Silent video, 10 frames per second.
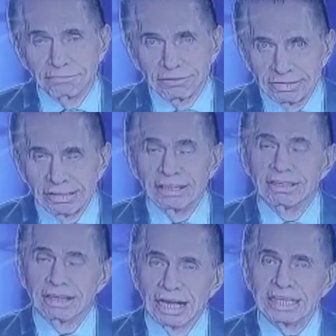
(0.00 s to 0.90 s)
Sí,
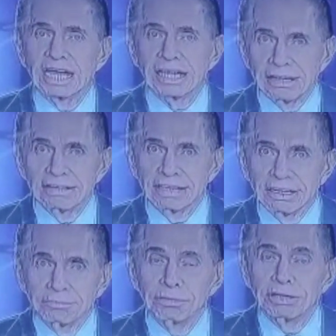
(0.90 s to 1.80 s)
hay que
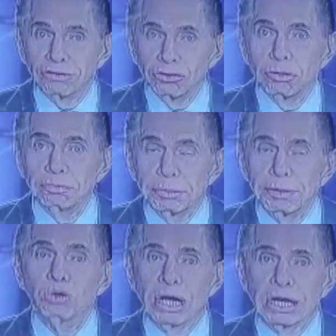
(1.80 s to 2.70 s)
agradecer. Menciono en
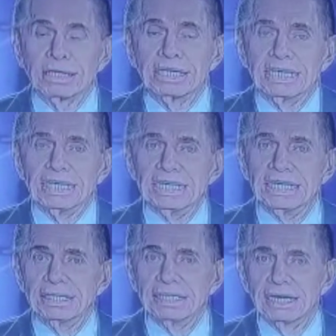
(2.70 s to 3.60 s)
primer lugar
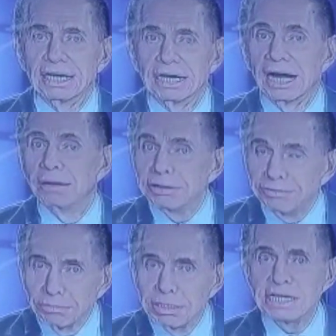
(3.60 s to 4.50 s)
a mi
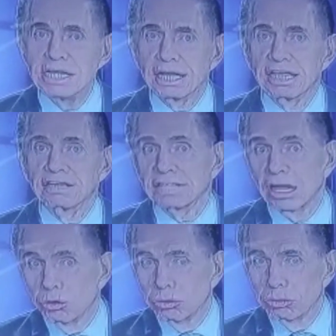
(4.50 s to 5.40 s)
familia que ha
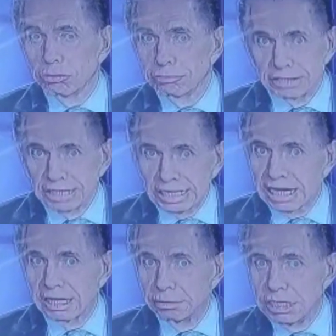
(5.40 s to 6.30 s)
estado
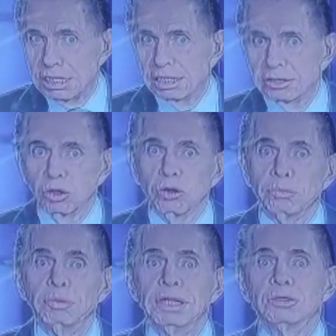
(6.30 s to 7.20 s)
cerca de mí en todo
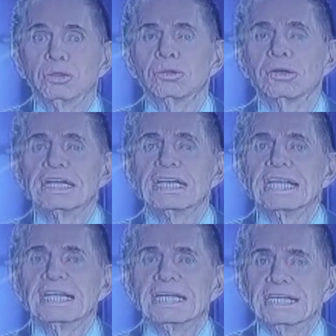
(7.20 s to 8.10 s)
momento,
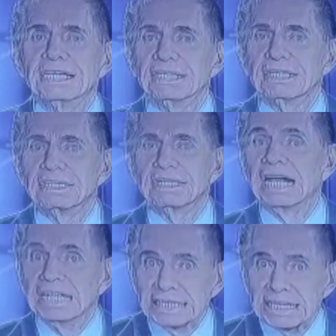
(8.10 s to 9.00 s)

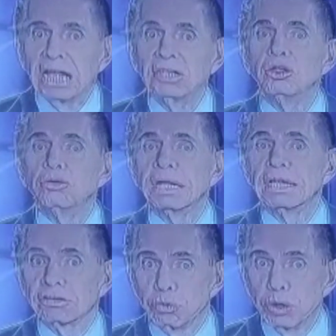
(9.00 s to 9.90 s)
alentándome
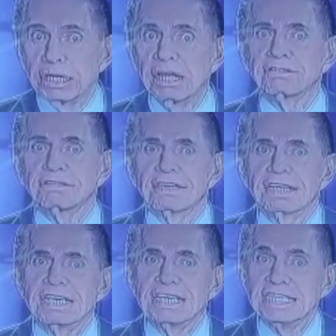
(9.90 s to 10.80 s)
en las buenas
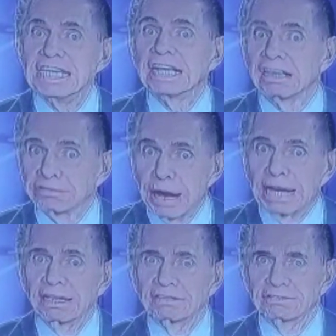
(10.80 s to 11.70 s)
y en las
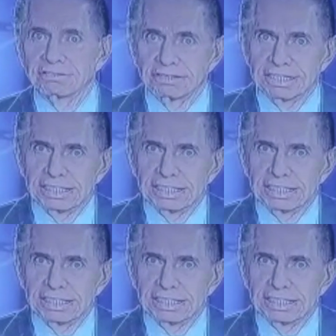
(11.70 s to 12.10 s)
malas.